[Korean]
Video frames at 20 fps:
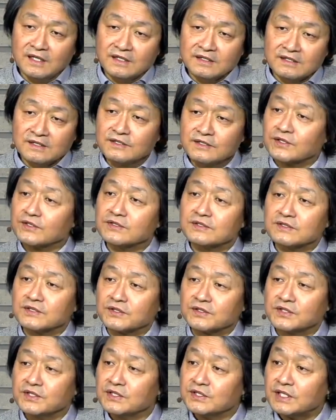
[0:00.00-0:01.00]

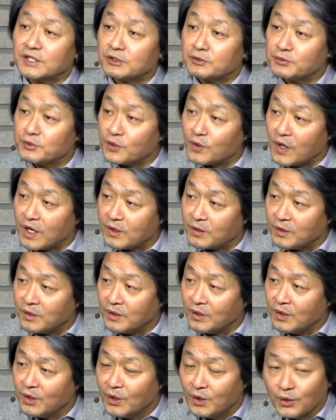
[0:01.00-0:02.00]
슬쩍슬쩍 드는데도
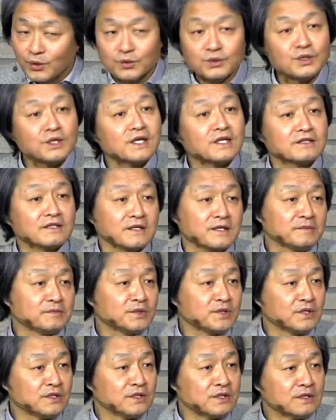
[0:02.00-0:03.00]
불구하고 오늘날
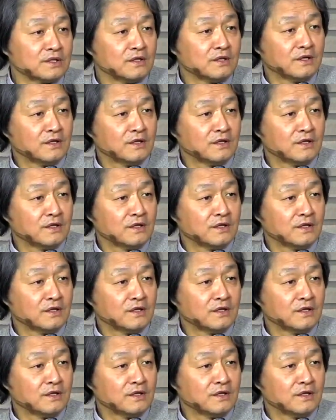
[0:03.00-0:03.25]
사람들은